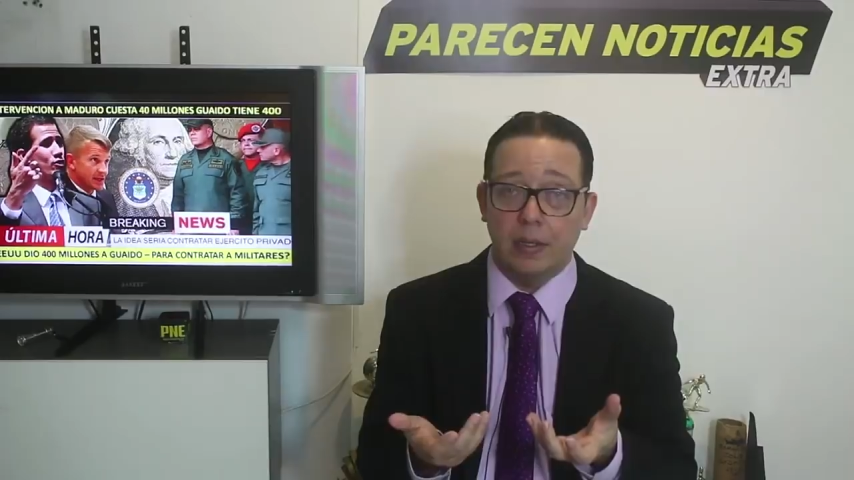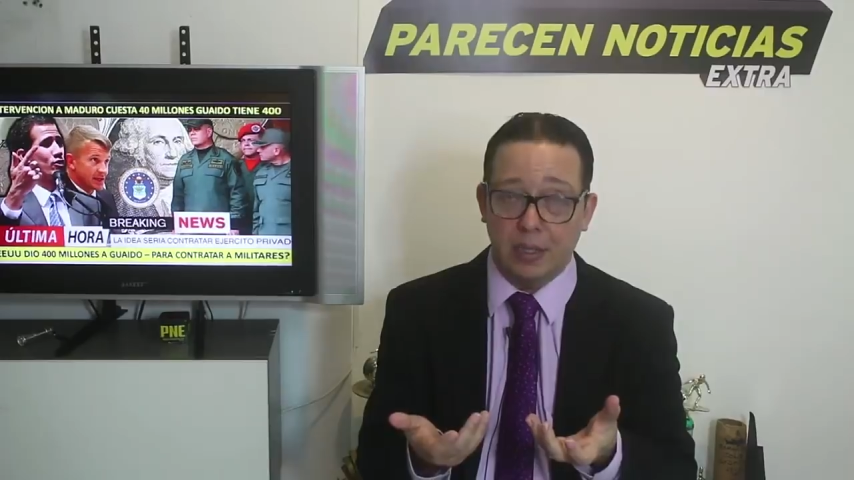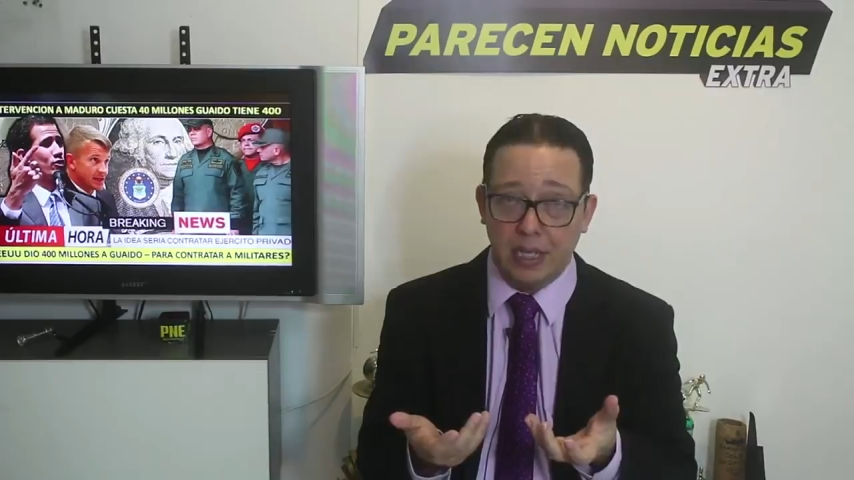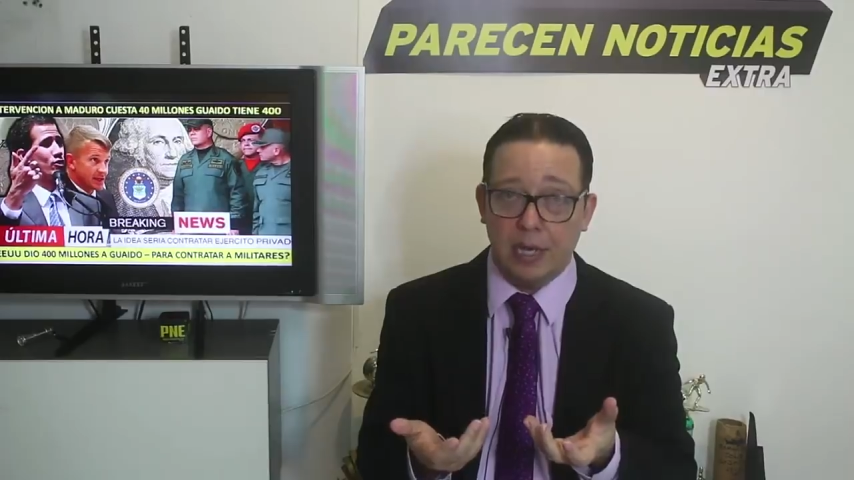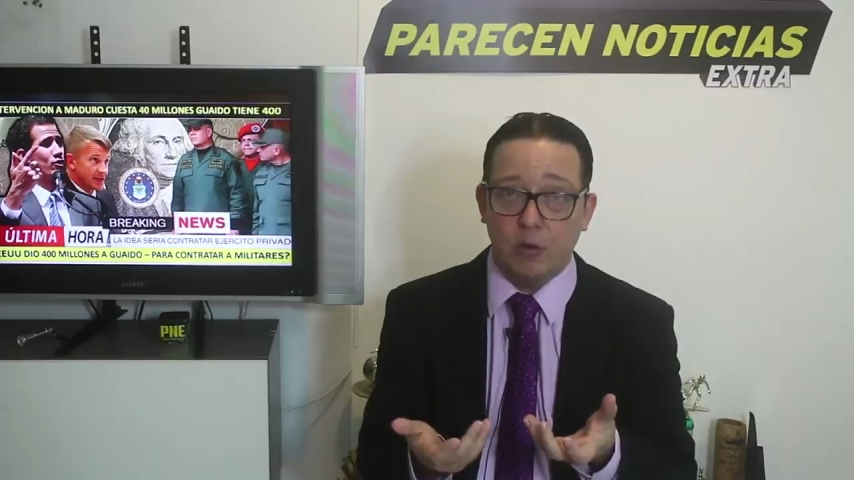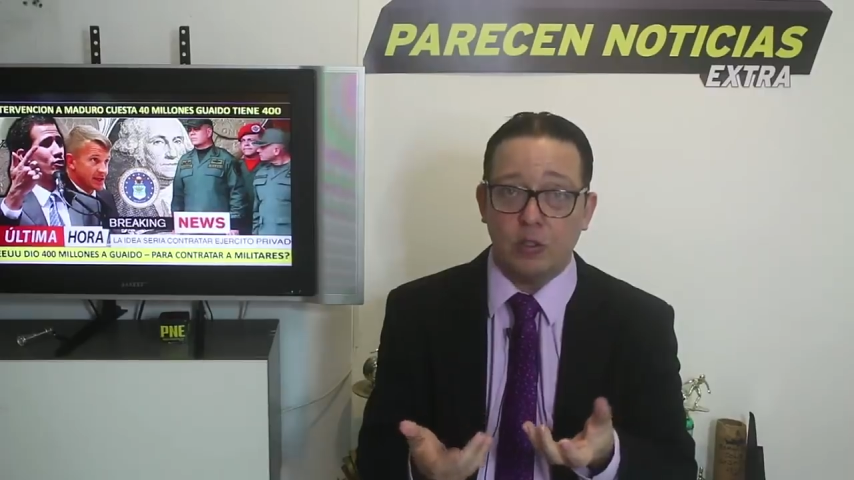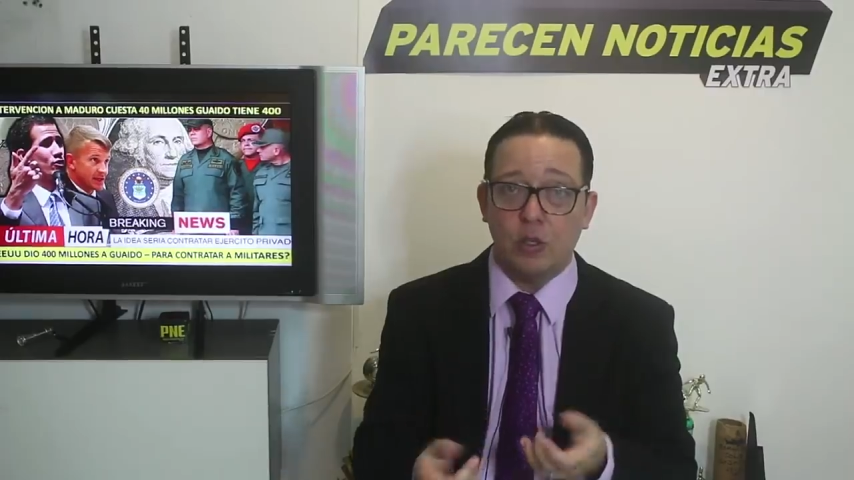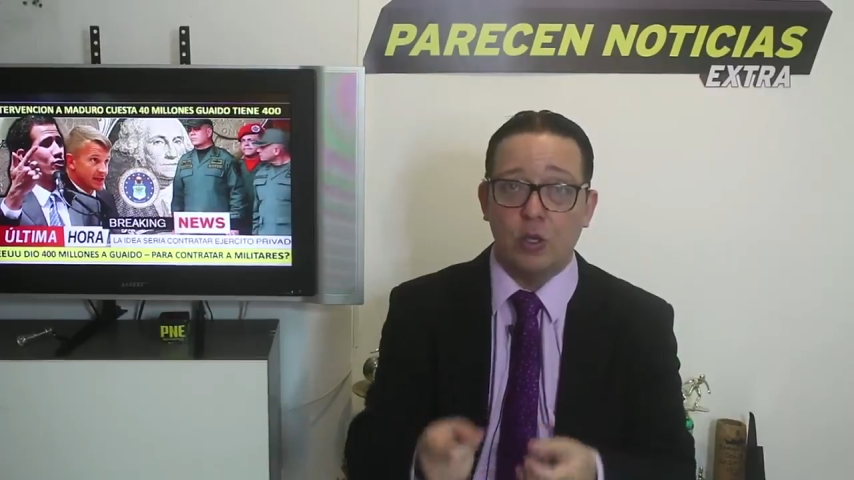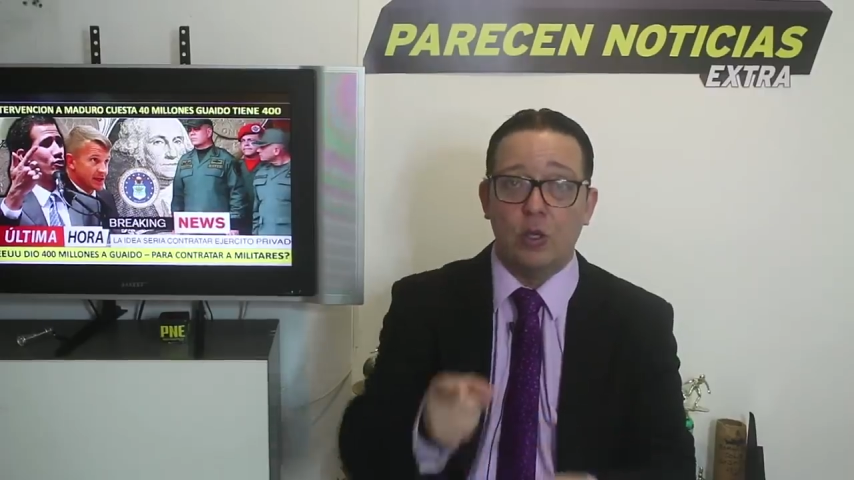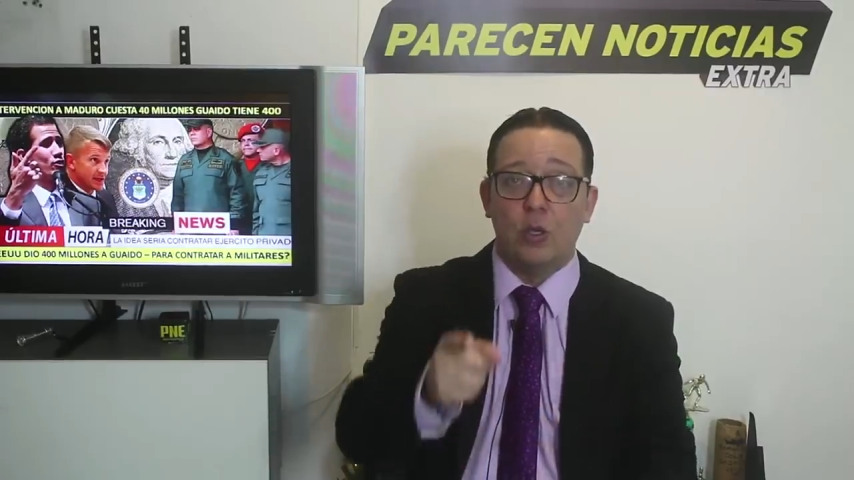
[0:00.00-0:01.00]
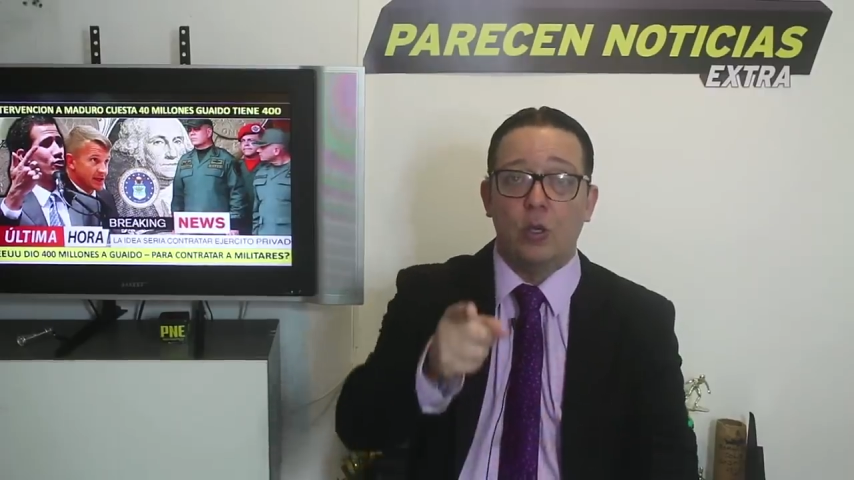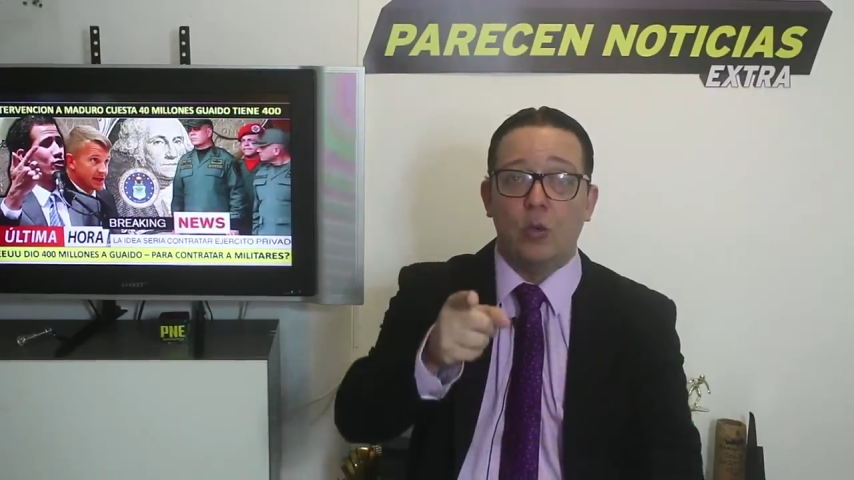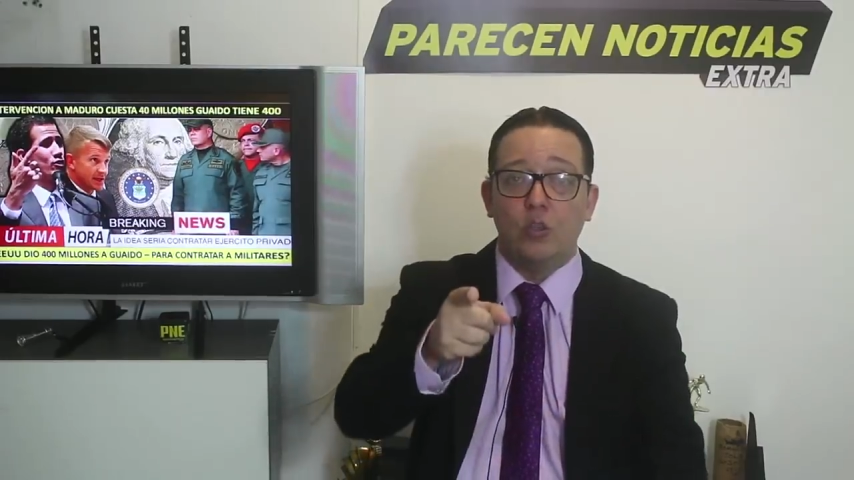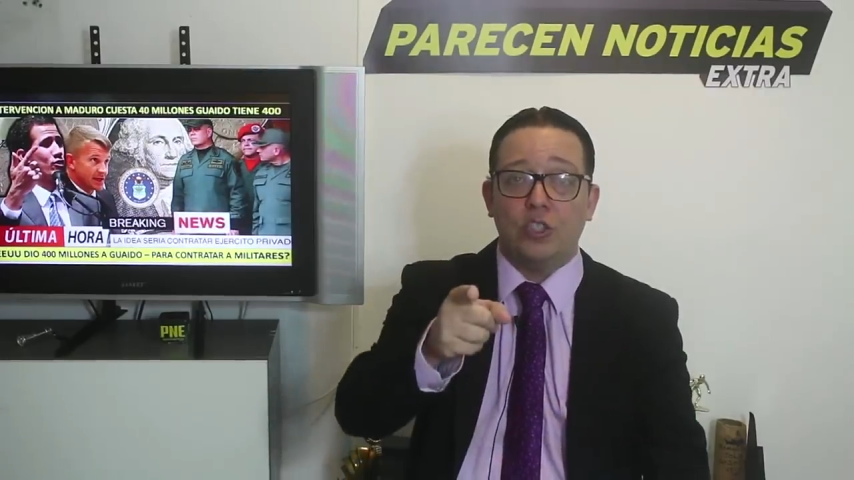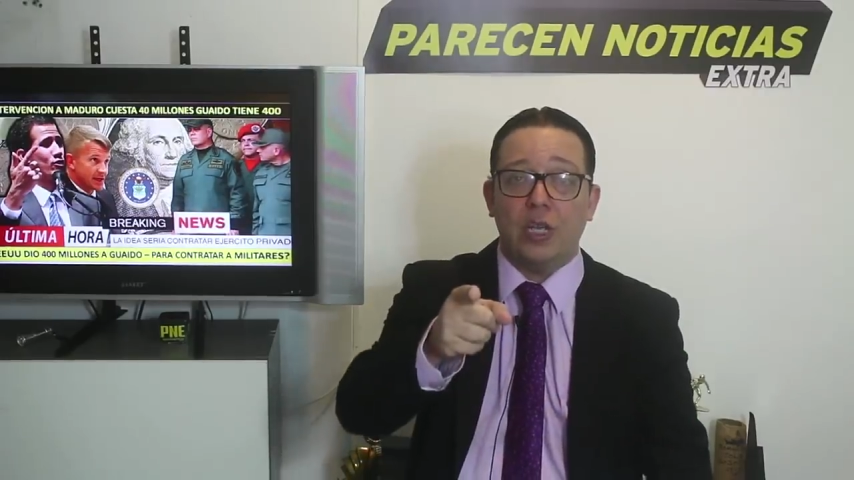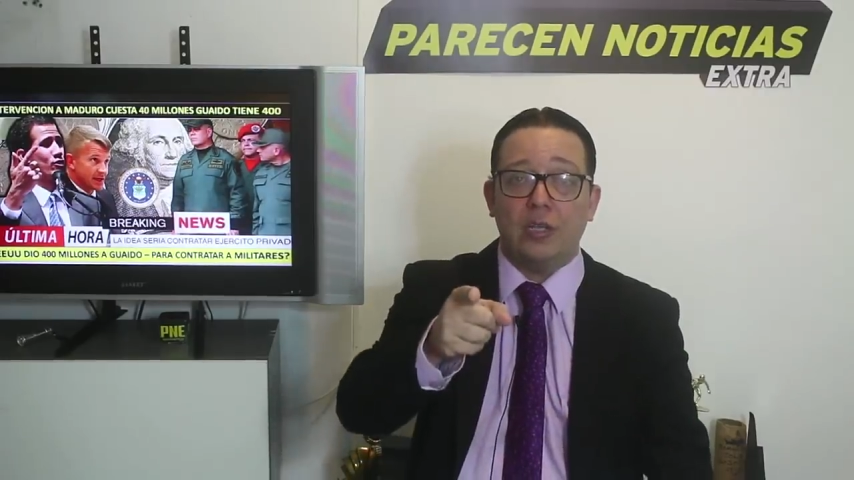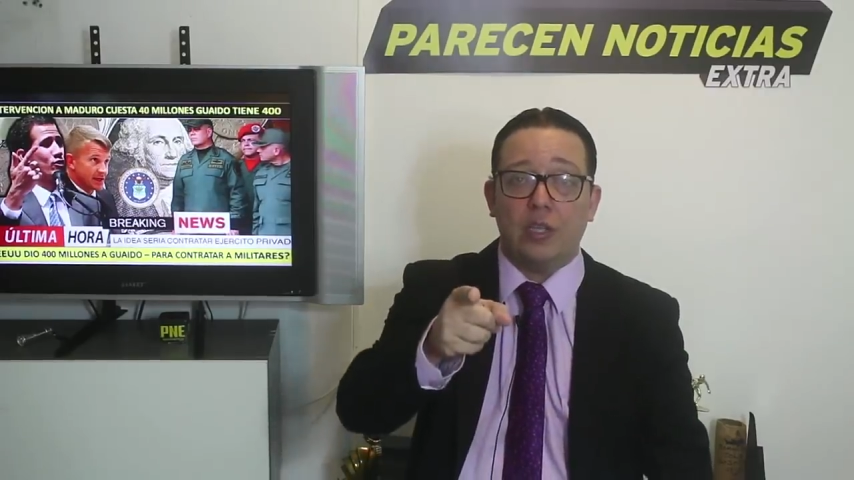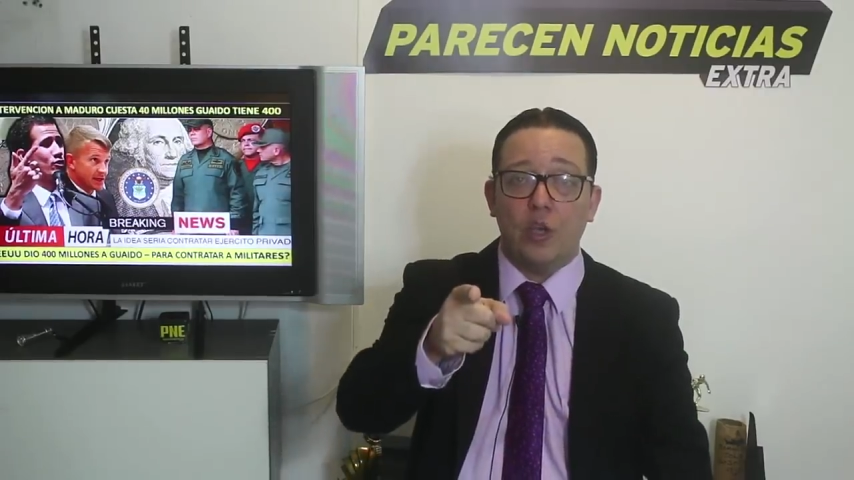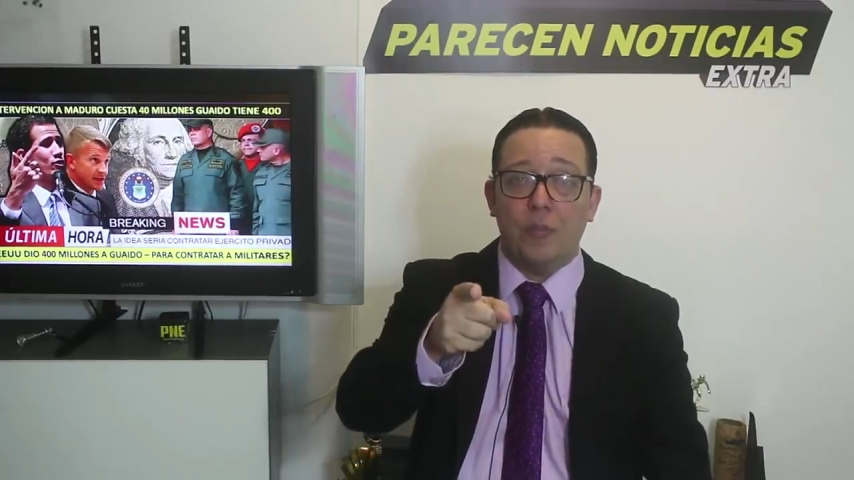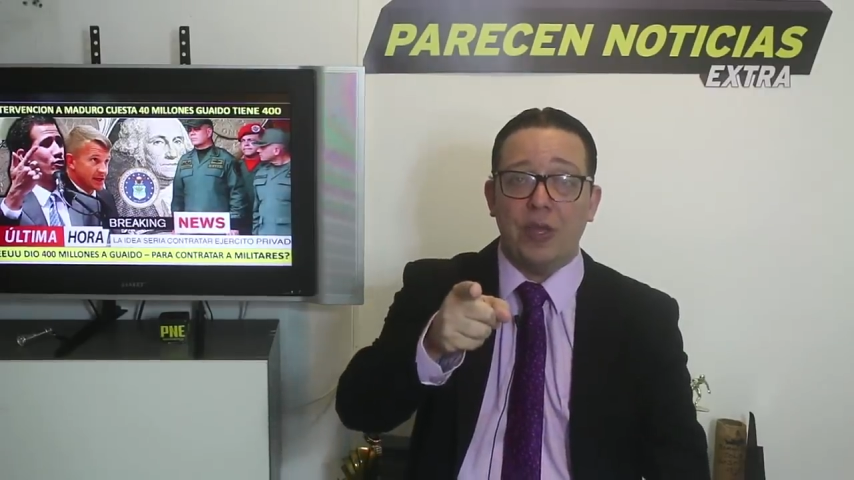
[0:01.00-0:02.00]
Díganos, ¿usted
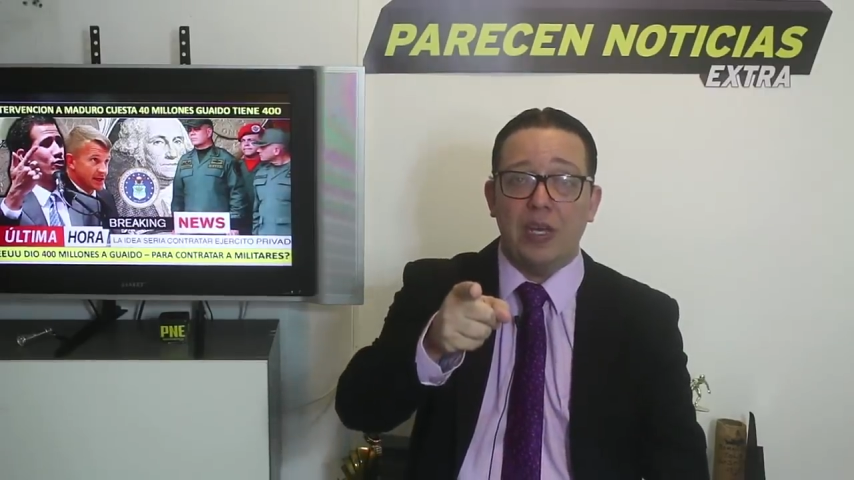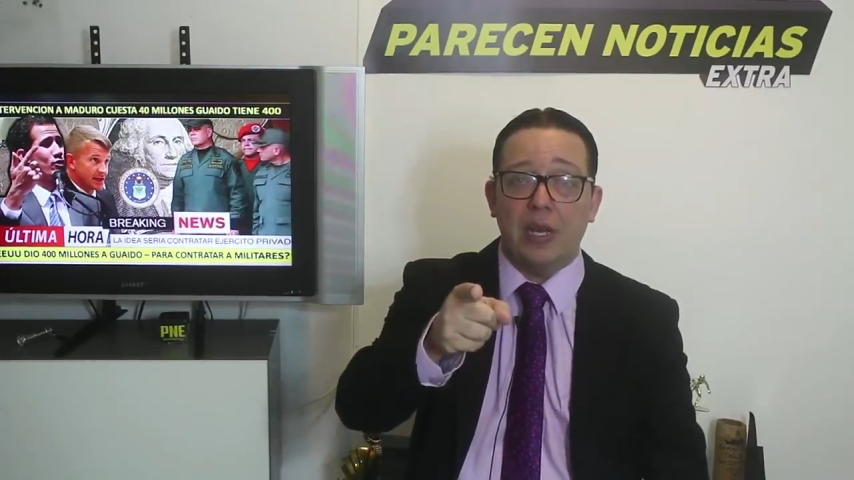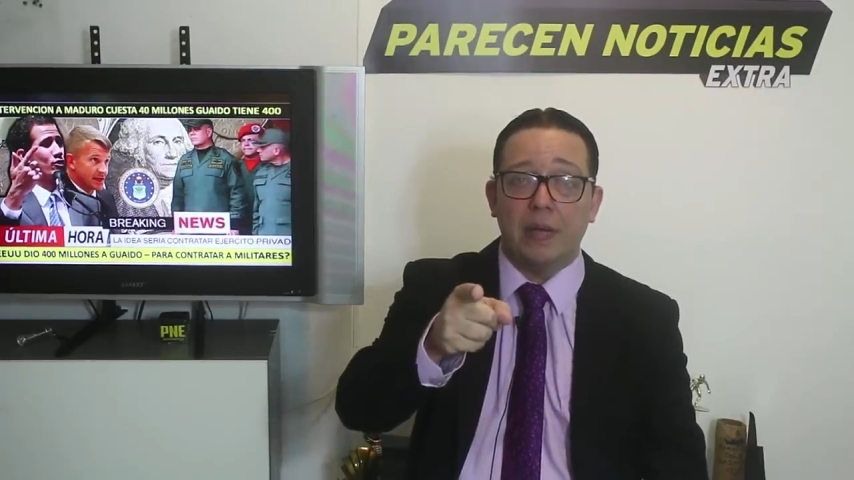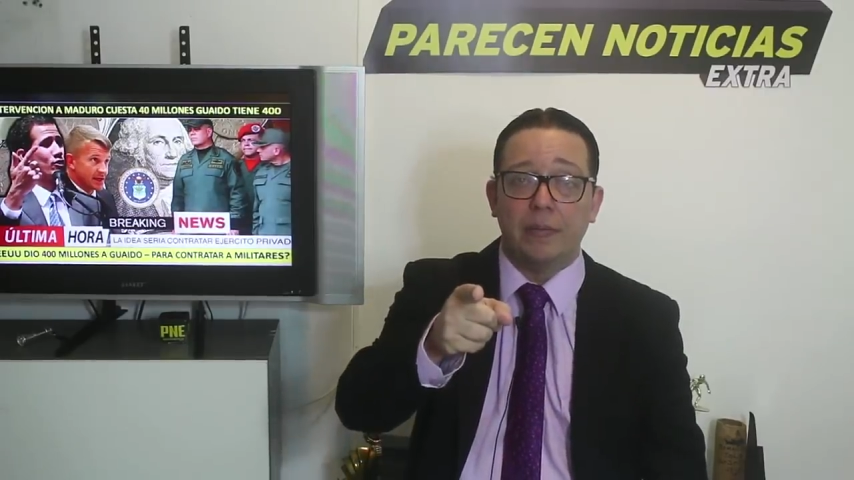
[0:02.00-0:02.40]
qué opina?